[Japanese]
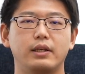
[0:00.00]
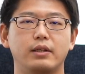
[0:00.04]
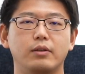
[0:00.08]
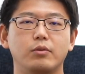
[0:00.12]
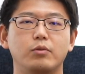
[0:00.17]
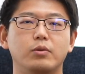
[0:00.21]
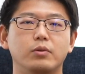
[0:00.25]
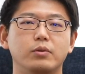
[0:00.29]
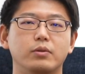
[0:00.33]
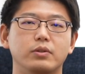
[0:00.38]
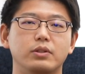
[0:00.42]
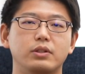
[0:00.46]

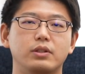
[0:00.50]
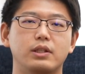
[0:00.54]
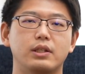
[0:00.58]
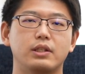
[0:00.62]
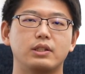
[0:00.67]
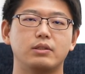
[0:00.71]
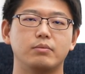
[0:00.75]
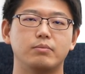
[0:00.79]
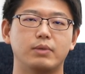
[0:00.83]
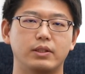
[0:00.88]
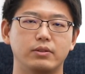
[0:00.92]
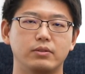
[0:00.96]
行動して
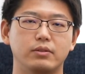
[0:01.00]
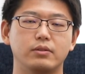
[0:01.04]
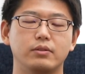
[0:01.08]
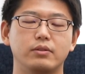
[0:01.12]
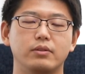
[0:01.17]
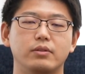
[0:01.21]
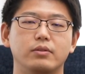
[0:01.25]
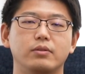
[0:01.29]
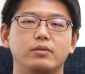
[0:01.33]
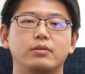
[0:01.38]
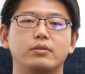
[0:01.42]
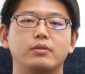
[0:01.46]
しまう
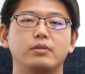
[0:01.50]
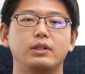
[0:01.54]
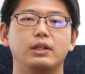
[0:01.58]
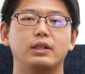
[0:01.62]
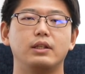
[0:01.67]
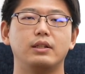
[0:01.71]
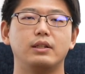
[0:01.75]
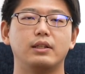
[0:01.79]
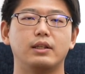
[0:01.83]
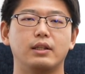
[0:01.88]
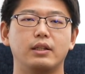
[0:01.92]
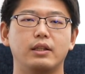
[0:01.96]
ということに
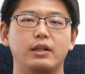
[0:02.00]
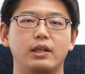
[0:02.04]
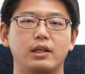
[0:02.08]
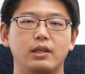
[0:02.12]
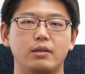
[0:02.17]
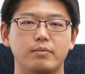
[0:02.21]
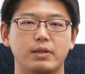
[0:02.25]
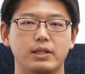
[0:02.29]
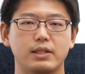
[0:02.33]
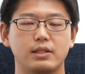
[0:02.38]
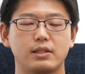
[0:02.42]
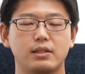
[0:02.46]
なってい
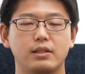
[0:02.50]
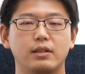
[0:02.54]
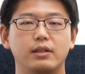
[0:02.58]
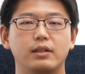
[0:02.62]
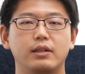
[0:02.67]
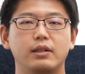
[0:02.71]
きます。